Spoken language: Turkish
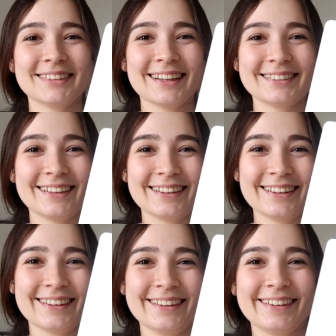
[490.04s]

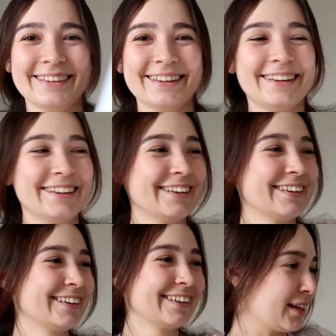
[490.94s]
Tada!
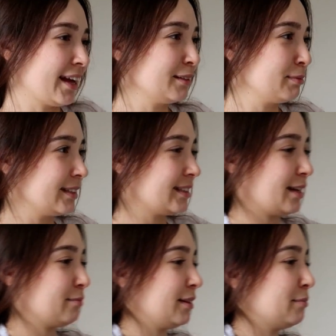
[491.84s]
Kendi
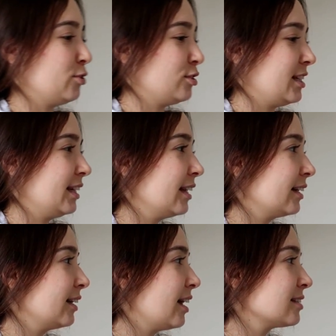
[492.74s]
bilgisayarımla bir öncekiyle
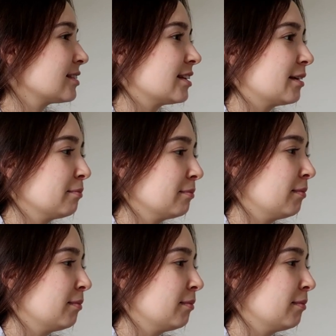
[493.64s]
kıyaslayayım.